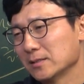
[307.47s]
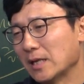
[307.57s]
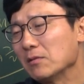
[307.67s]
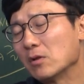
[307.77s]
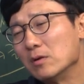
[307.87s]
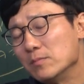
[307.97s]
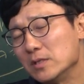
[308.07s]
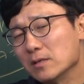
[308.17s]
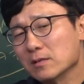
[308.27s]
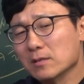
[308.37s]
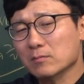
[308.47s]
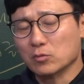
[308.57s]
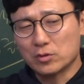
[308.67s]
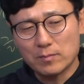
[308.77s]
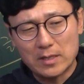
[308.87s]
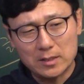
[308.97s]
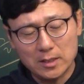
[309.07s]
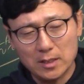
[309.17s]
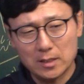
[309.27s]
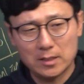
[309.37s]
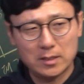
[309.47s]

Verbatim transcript: 난 널 믿어는 무슨 말이지?